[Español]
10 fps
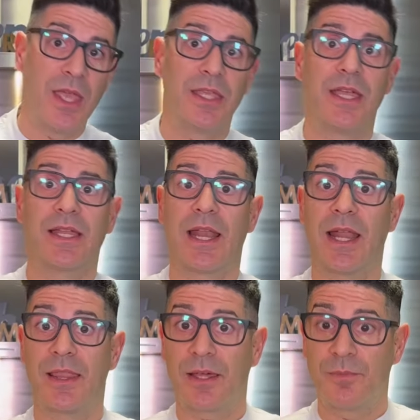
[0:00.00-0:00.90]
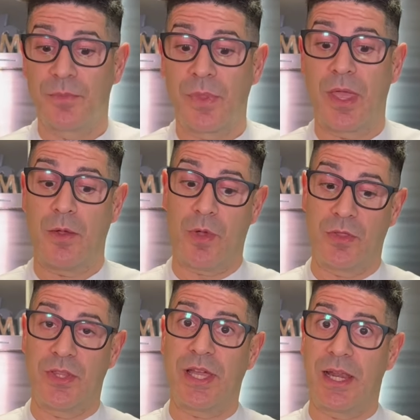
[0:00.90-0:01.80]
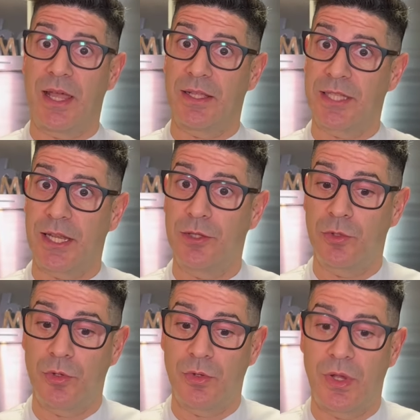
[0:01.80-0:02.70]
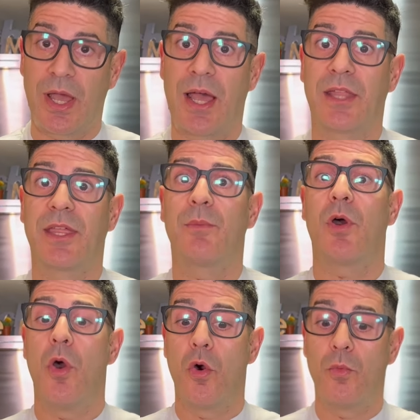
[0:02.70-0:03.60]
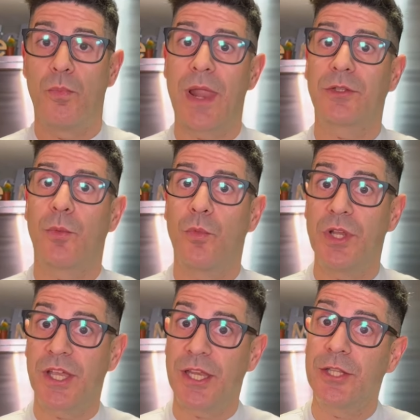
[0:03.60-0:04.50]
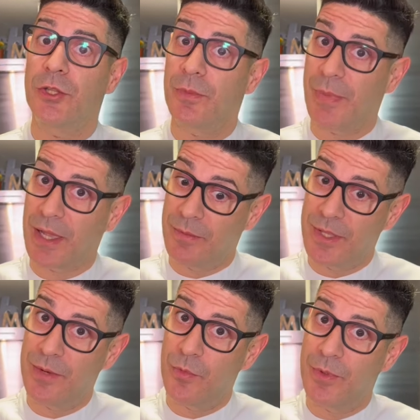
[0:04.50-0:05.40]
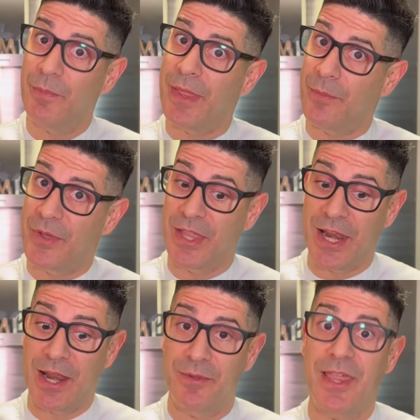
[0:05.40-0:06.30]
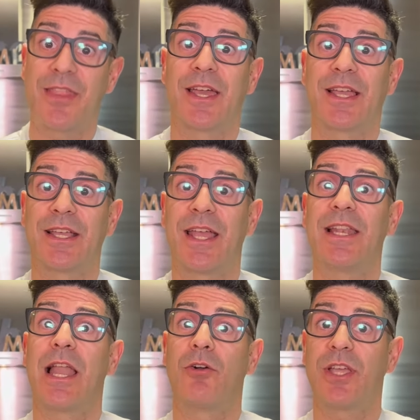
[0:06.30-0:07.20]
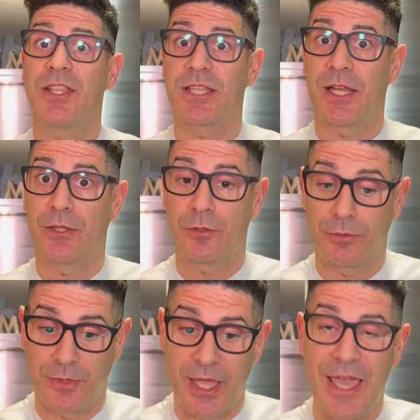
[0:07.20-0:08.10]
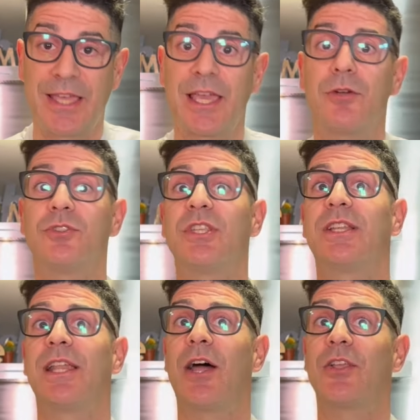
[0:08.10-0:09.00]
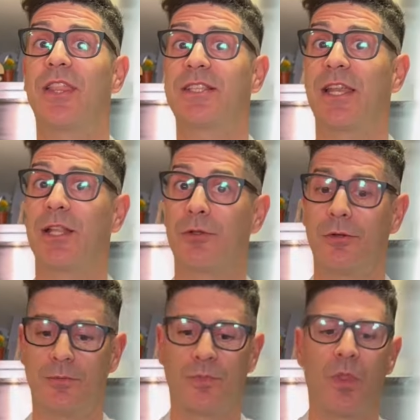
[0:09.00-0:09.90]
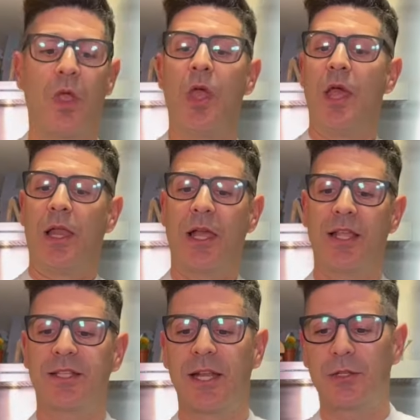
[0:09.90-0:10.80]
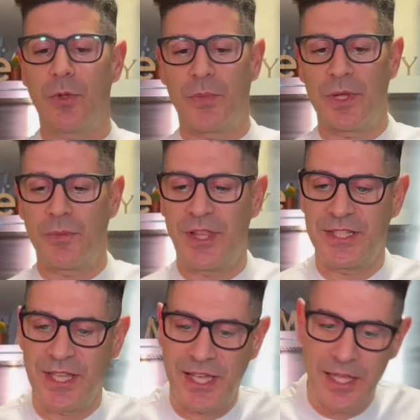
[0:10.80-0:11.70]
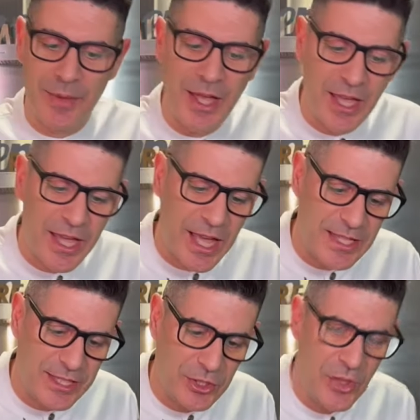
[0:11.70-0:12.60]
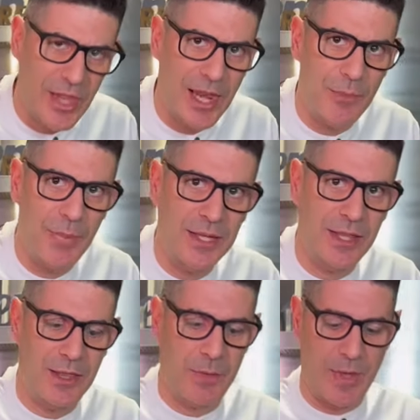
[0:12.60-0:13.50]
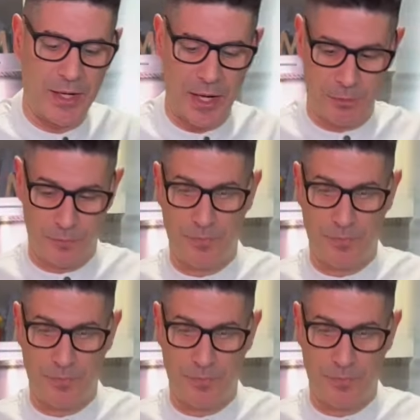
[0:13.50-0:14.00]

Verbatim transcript: y en Granada, cuando llega la San Antón, hacemos un plato muy ligerito que viene muy bien para después de las navidades, que es la olla de San Antón. ¿En qué consiste la olla de San Antón? La olla de San Antón podremos decir que lleva casi todas las partes del marrano.